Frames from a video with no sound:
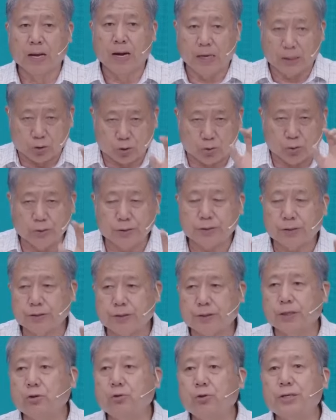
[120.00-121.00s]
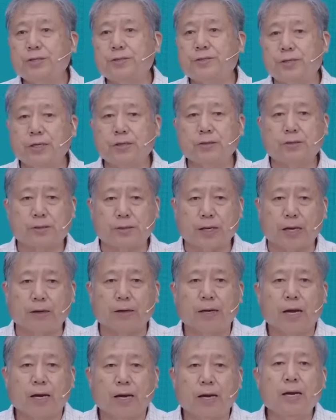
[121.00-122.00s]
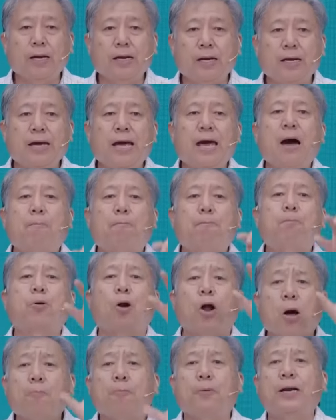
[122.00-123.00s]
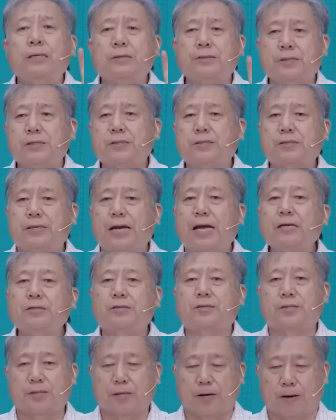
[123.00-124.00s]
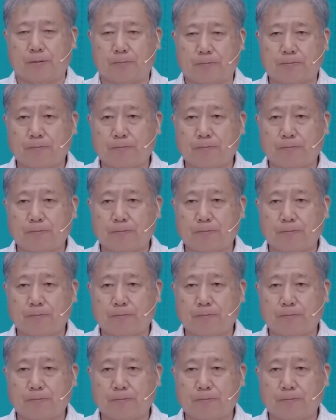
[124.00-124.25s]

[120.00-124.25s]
as coisas que não existem, Ele é a própria existência.